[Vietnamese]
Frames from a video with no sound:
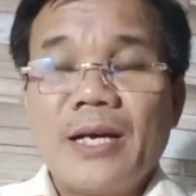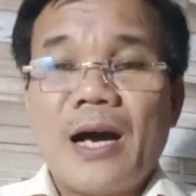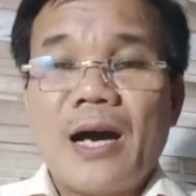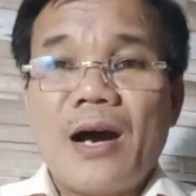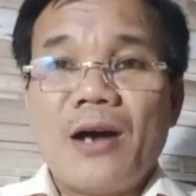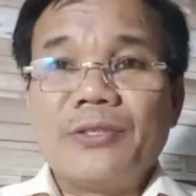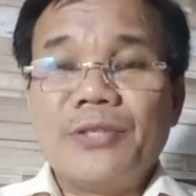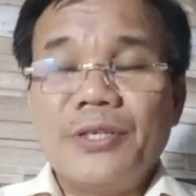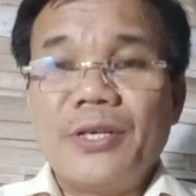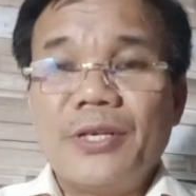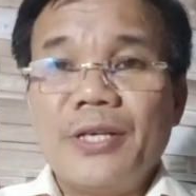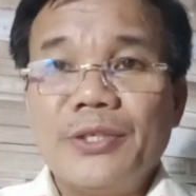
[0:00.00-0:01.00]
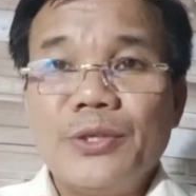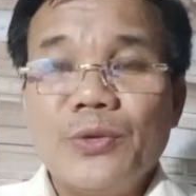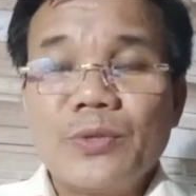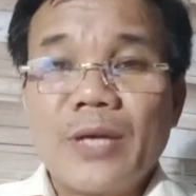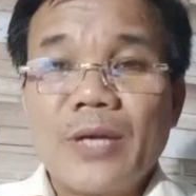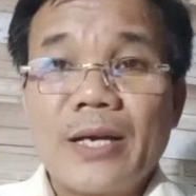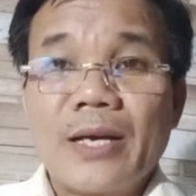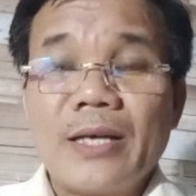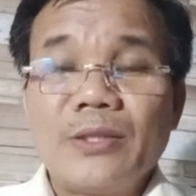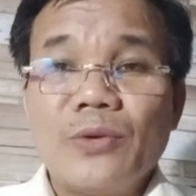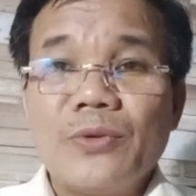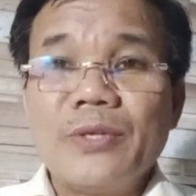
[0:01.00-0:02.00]
À, họ duy trì, dù rằng
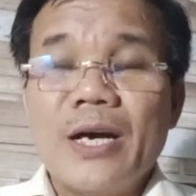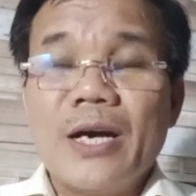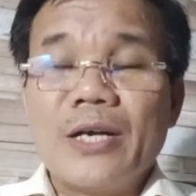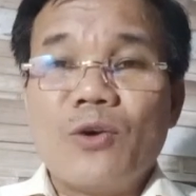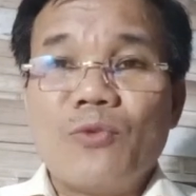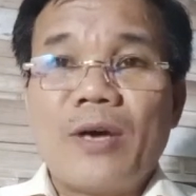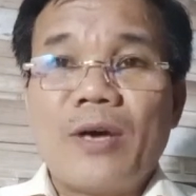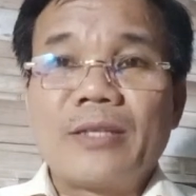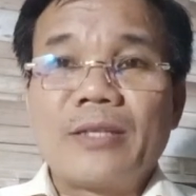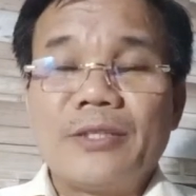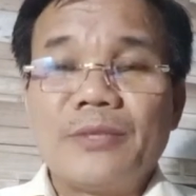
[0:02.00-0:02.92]
cái tuổi đời cụ Văn thì